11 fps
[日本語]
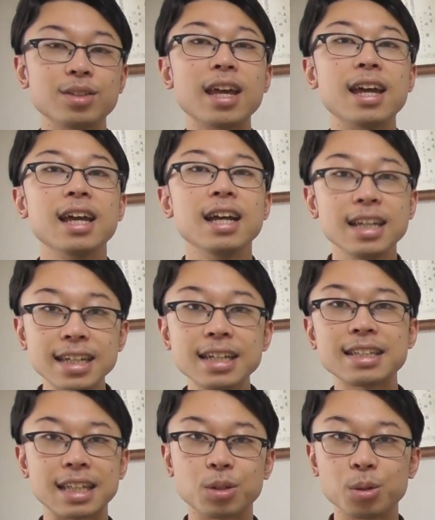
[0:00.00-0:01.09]
で冷
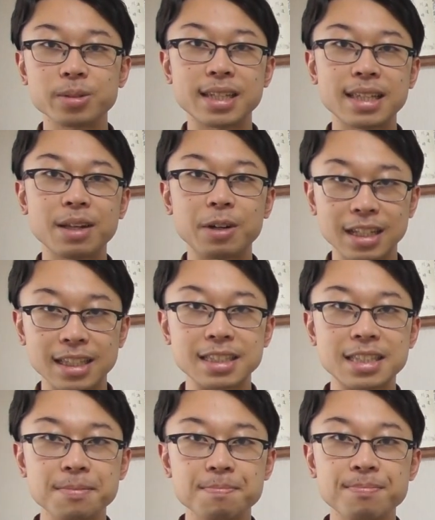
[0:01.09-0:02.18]
えて当然なわけです